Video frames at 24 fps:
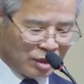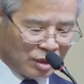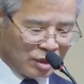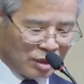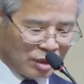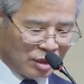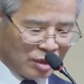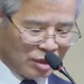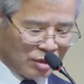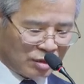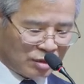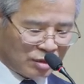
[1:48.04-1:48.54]

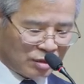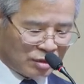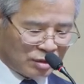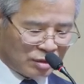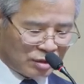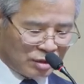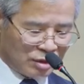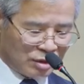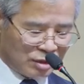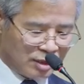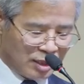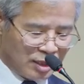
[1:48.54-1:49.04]
이런
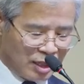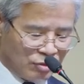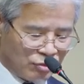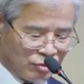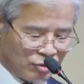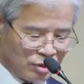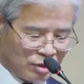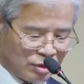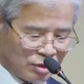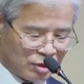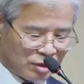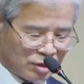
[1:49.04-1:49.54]

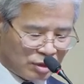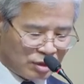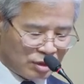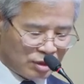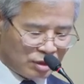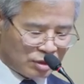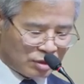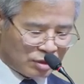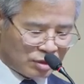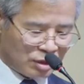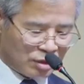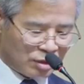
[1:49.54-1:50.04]
내용을
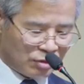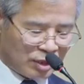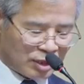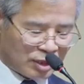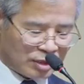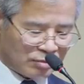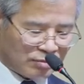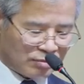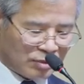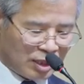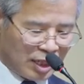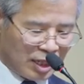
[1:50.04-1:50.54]

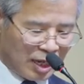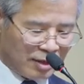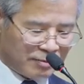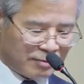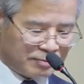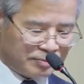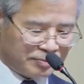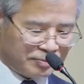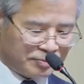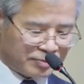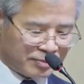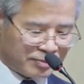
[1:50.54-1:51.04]
적어놨습니다.
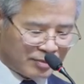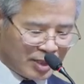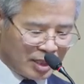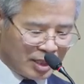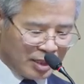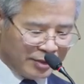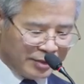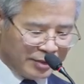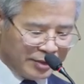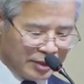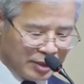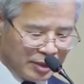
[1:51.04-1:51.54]

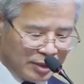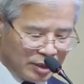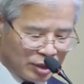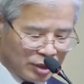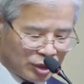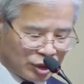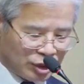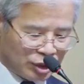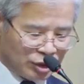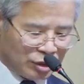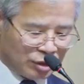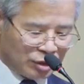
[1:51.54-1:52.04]

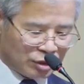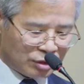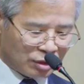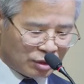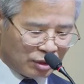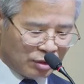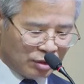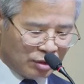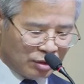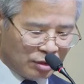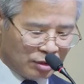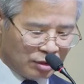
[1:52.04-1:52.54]
즉
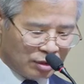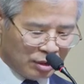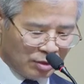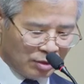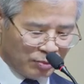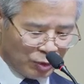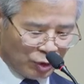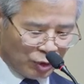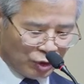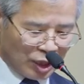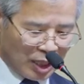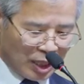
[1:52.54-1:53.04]
전능을
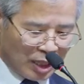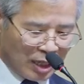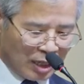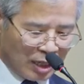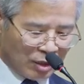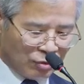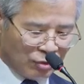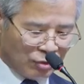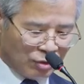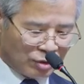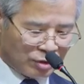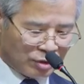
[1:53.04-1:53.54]

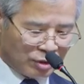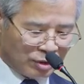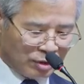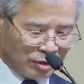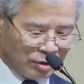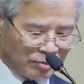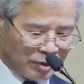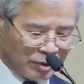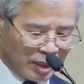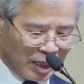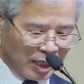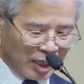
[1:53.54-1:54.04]
표상하고
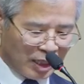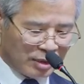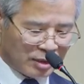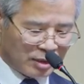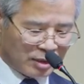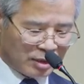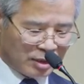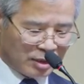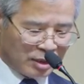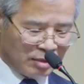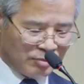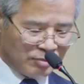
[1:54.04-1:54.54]
경험케
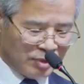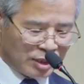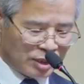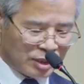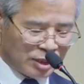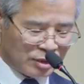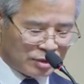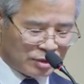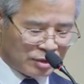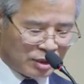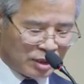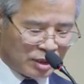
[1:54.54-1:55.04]
하는 그림의
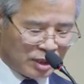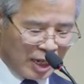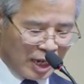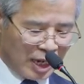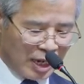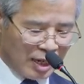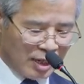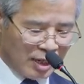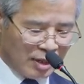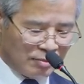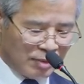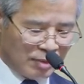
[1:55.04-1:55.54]

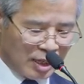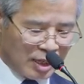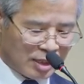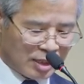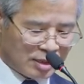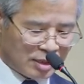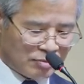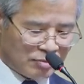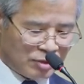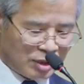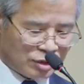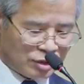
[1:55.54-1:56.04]
질서이다.
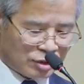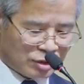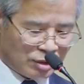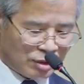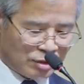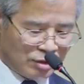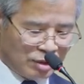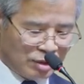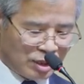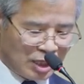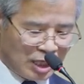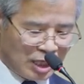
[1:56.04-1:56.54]
말하자면
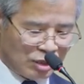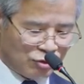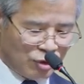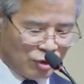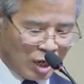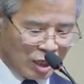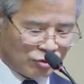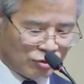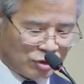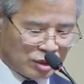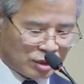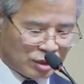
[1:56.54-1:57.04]
성령의
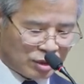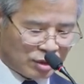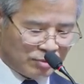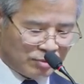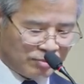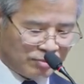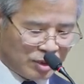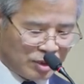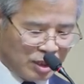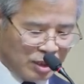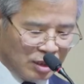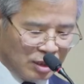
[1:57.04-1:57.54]

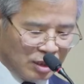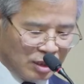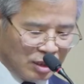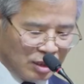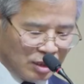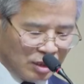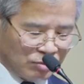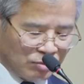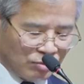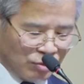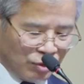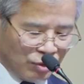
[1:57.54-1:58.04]
광유처럼
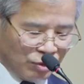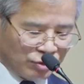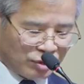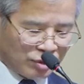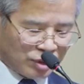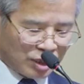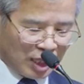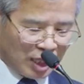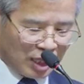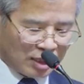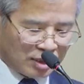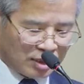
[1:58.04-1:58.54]

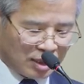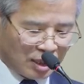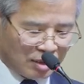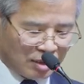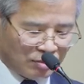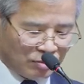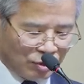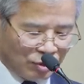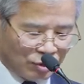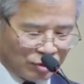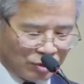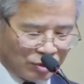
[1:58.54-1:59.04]
모든 개체,
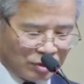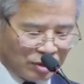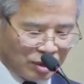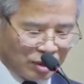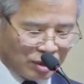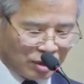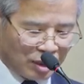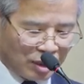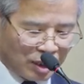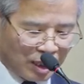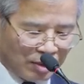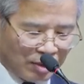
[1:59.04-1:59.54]
모든
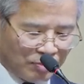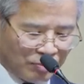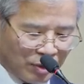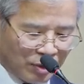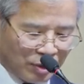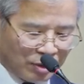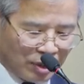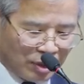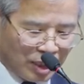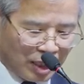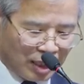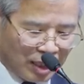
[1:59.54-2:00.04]
영역에
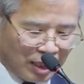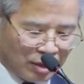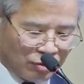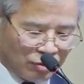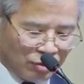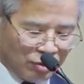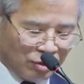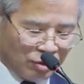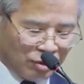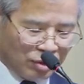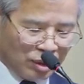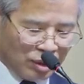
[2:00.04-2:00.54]

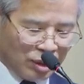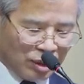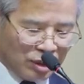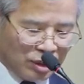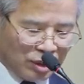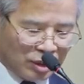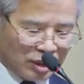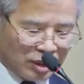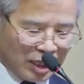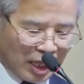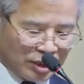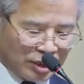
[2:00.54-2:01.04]
뻗어나가고
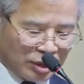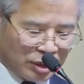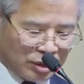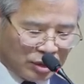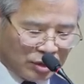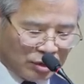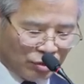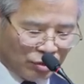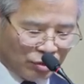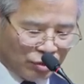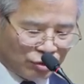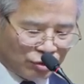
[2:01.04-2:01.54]
다시
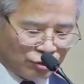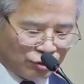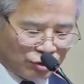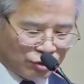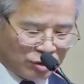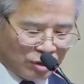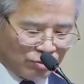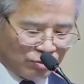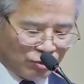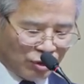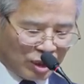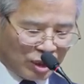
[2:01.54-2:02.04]
그로
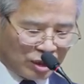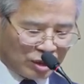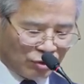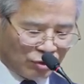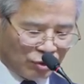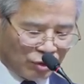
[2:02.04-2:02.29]
수렴되는